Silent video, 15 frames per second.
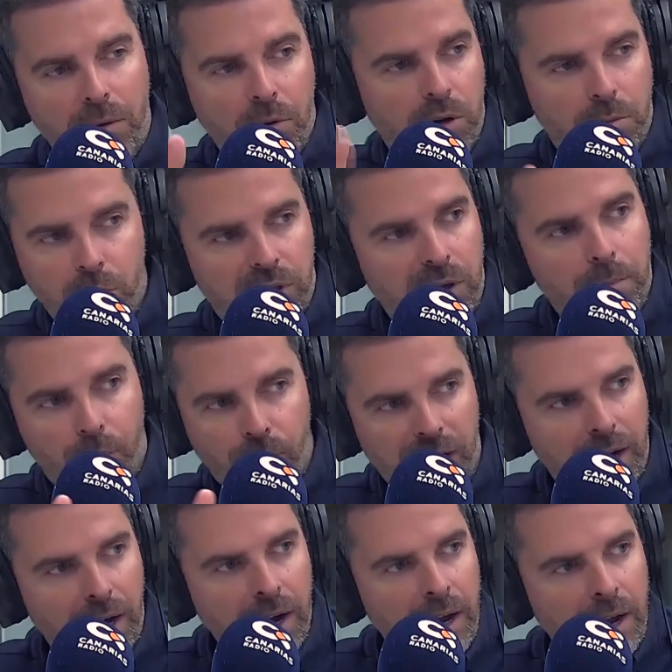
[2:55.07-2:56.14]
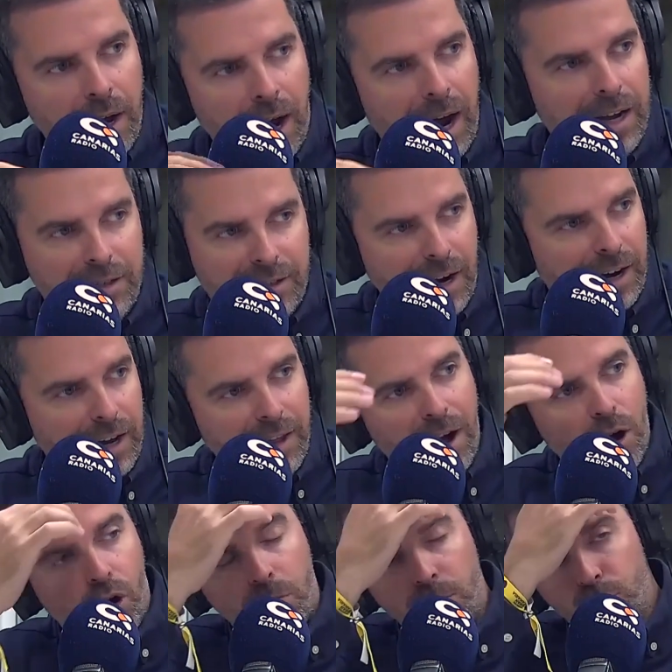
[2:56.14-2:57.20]
Bueno, pues temporal, ahí se ha
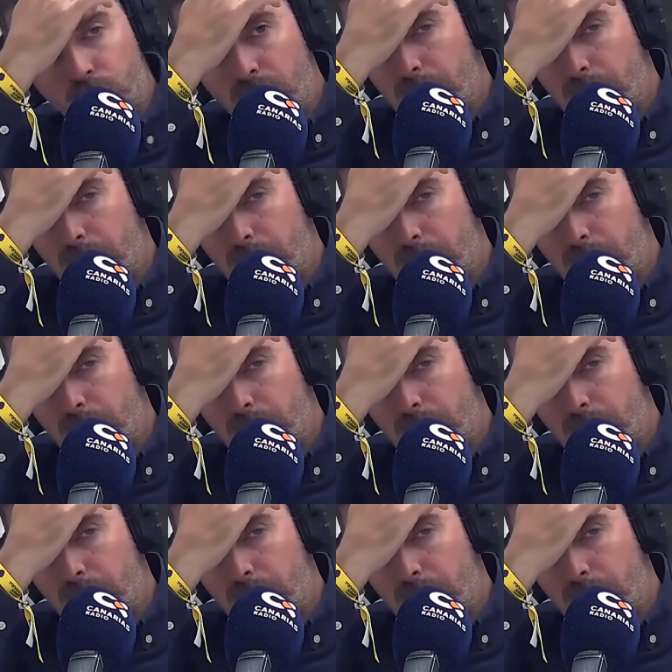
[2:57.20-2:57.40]
quedado como suele